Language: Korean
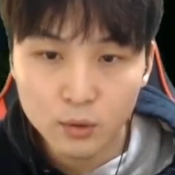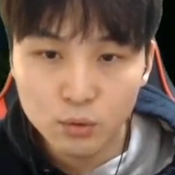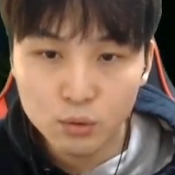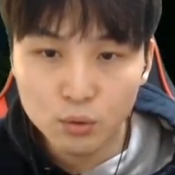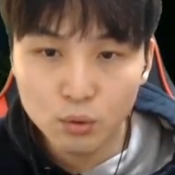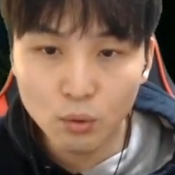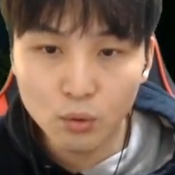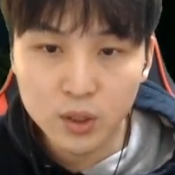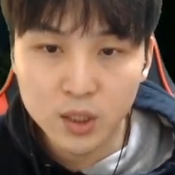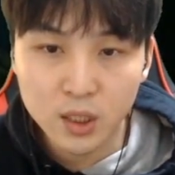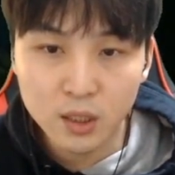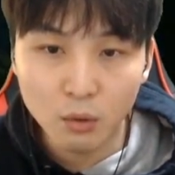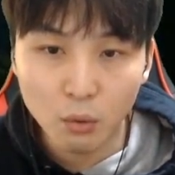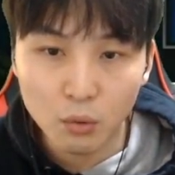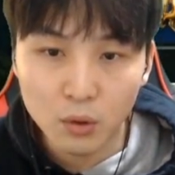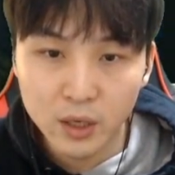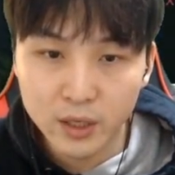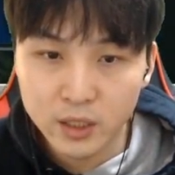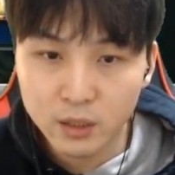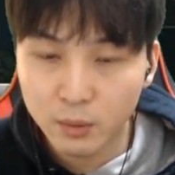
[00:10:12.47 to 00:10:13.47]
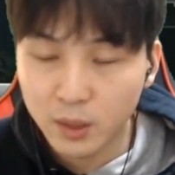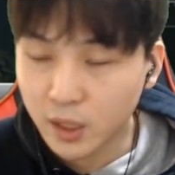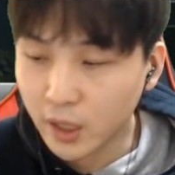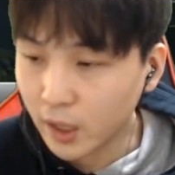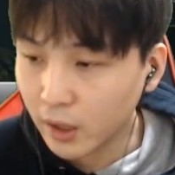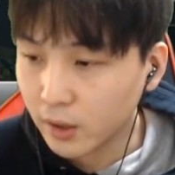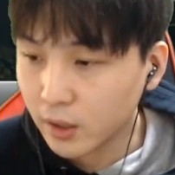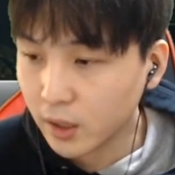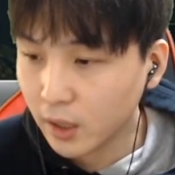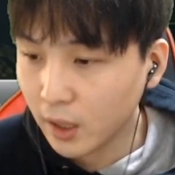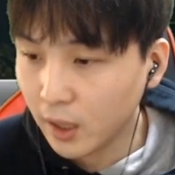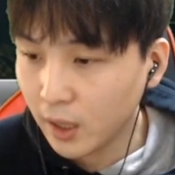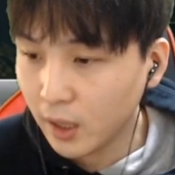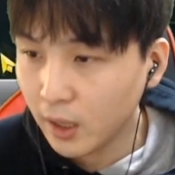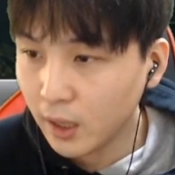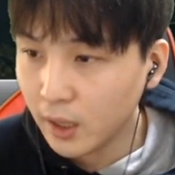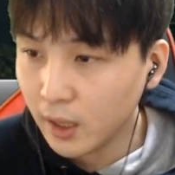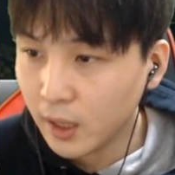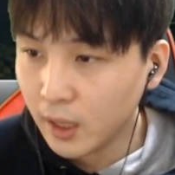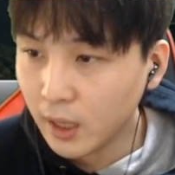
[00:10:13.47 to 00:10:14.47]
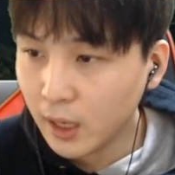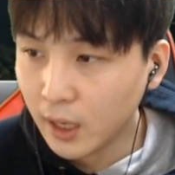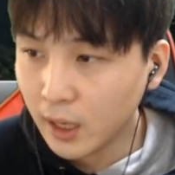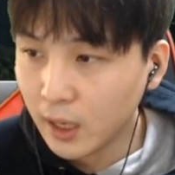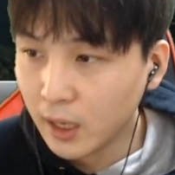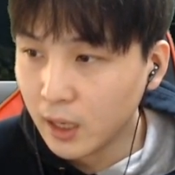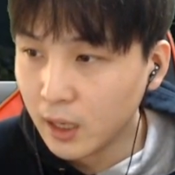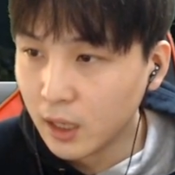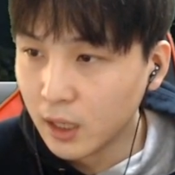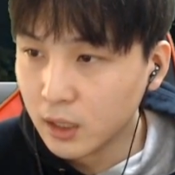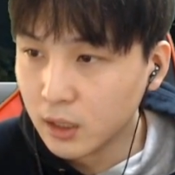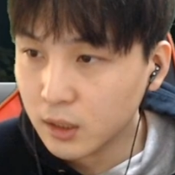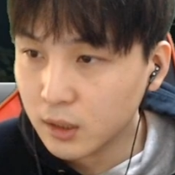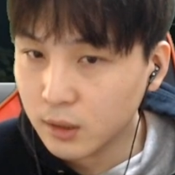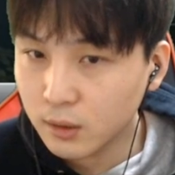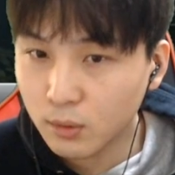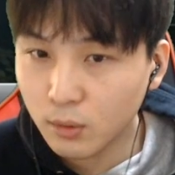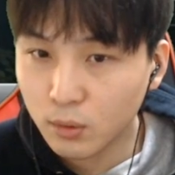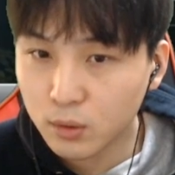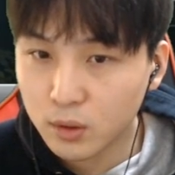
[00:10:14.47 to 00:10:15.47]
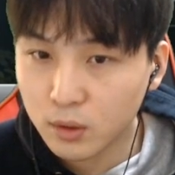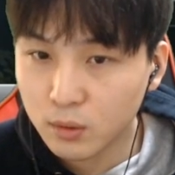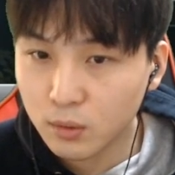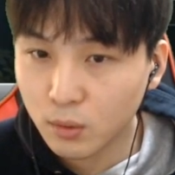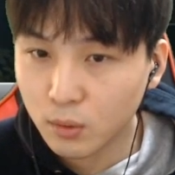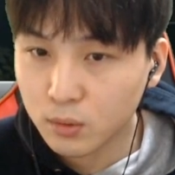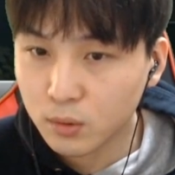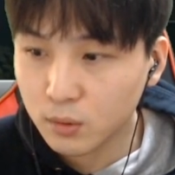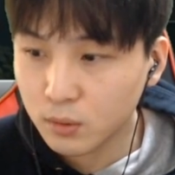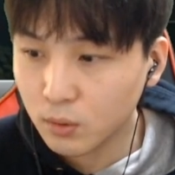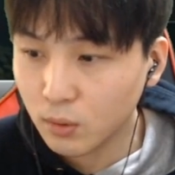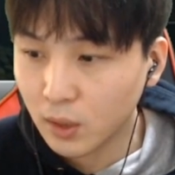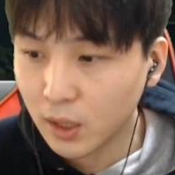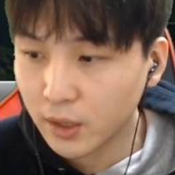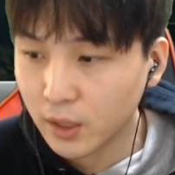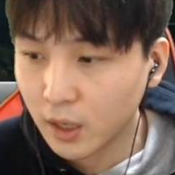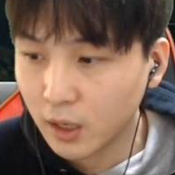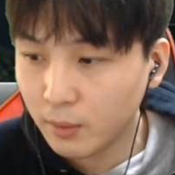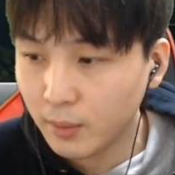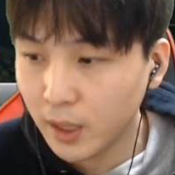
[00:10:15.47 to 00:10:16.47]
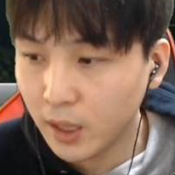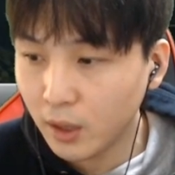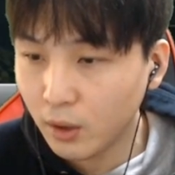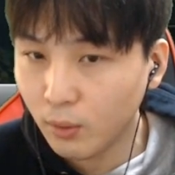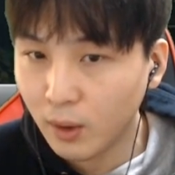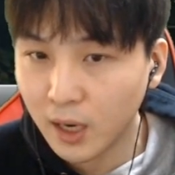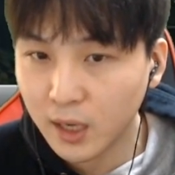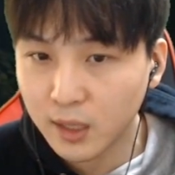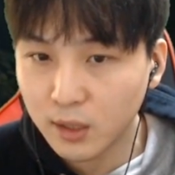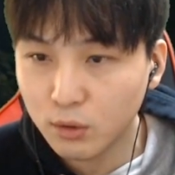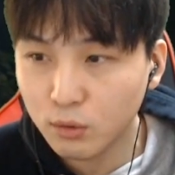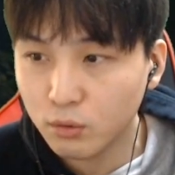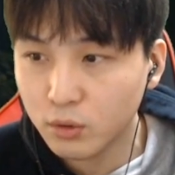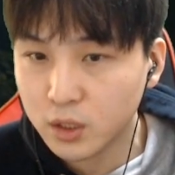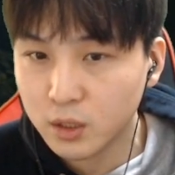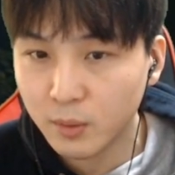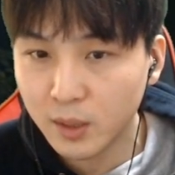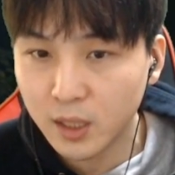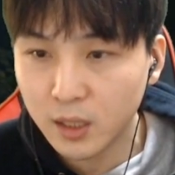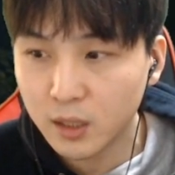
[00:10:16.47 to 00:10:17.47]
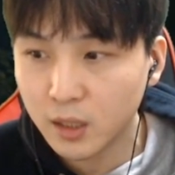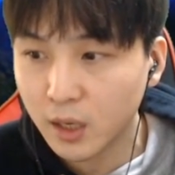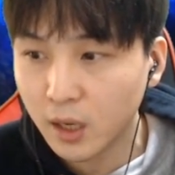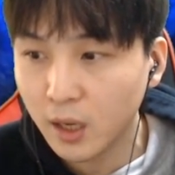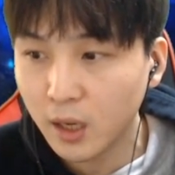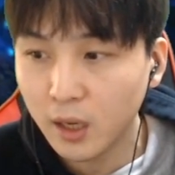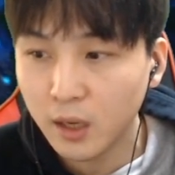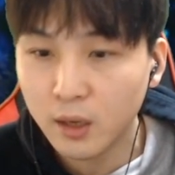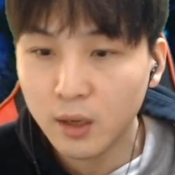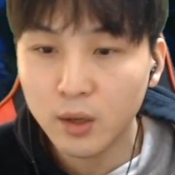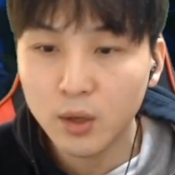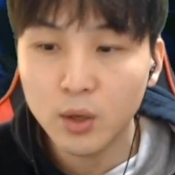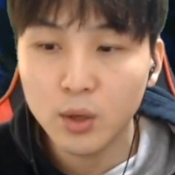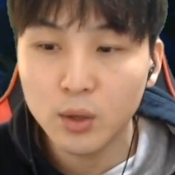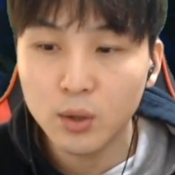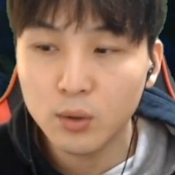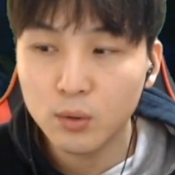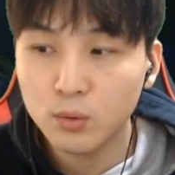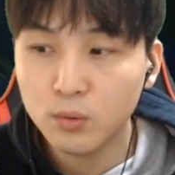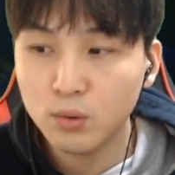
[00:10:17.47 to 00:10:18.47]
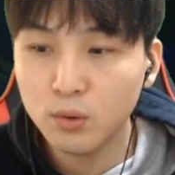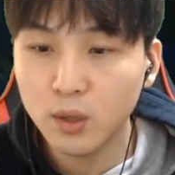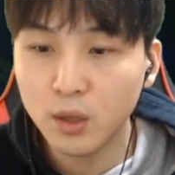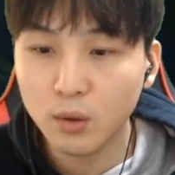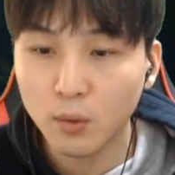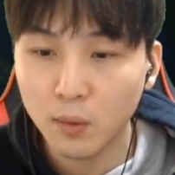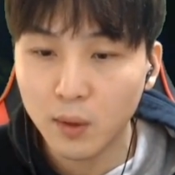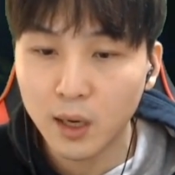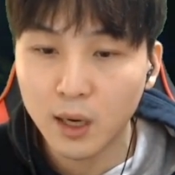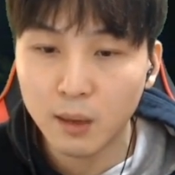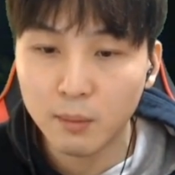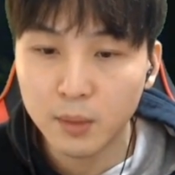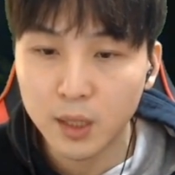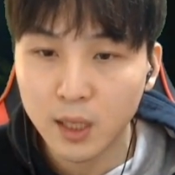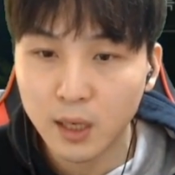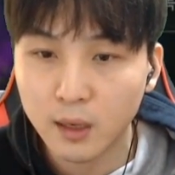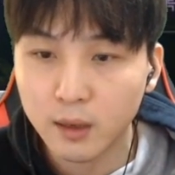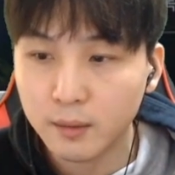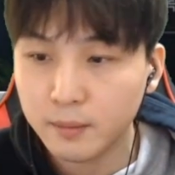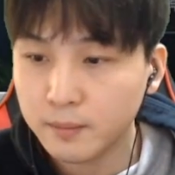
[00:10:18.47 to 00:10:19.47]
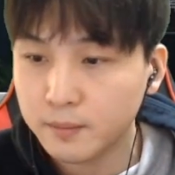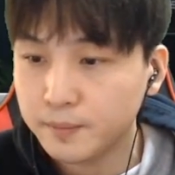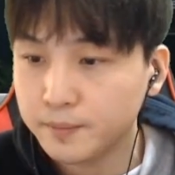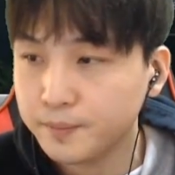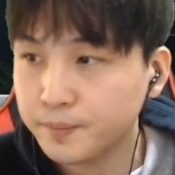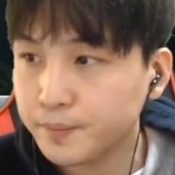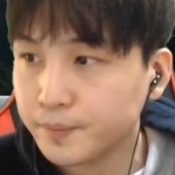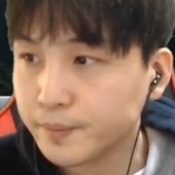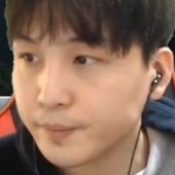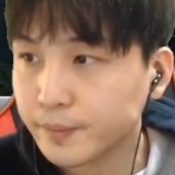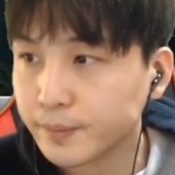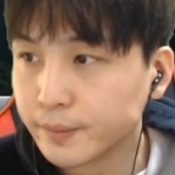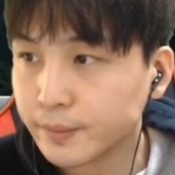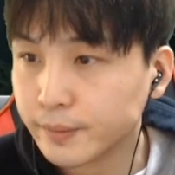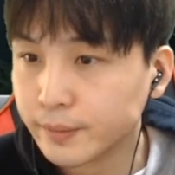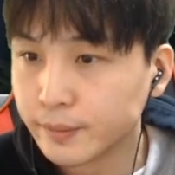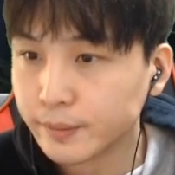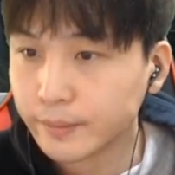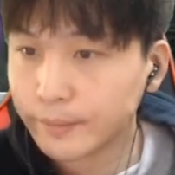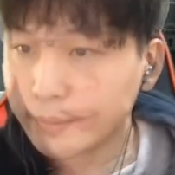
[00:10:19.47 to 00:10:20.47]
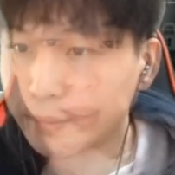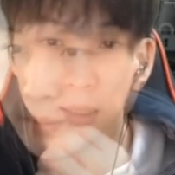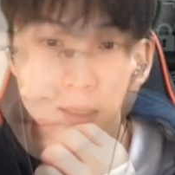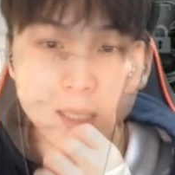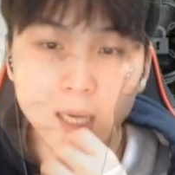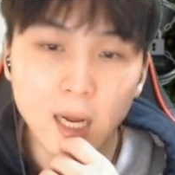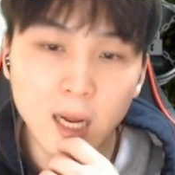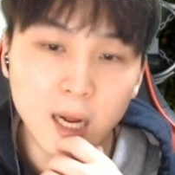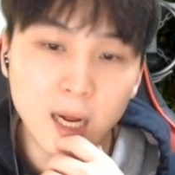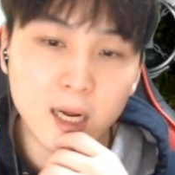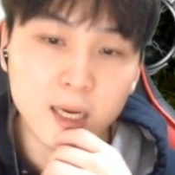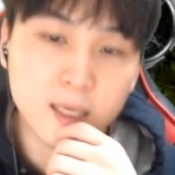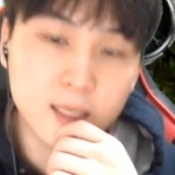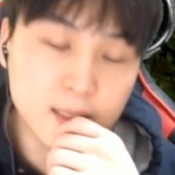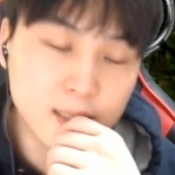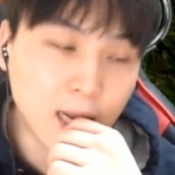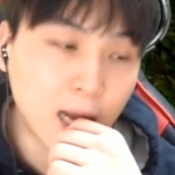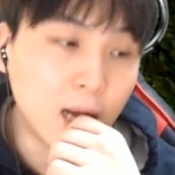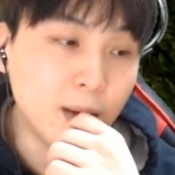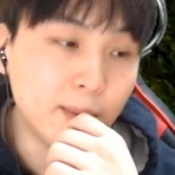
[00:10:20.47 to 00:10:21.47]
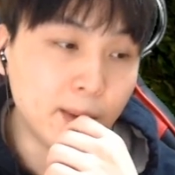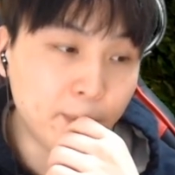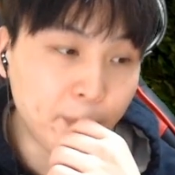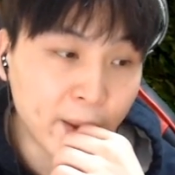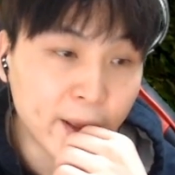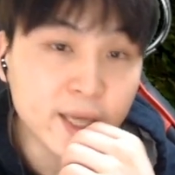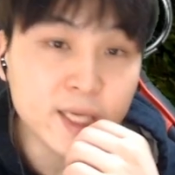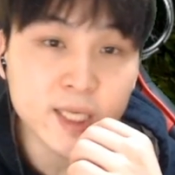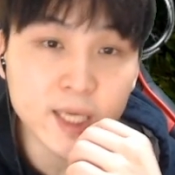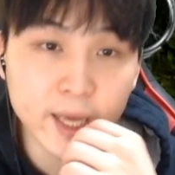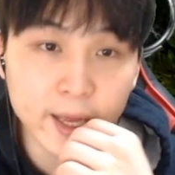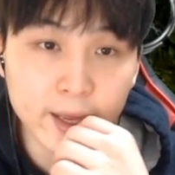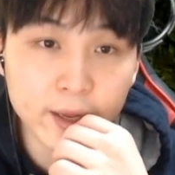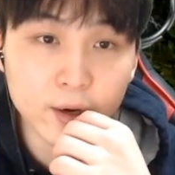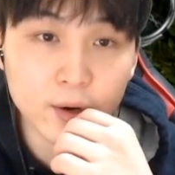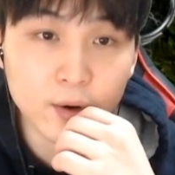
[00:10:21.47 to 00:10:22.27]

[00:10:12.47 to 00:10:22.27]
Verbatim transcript: 수호신을 올리시면 돼요 이렇게 등록 등록 등록한 다음에 확인 누르시면은 이렇게 수력이 올라갑니다 자 그 다음에 펫이에요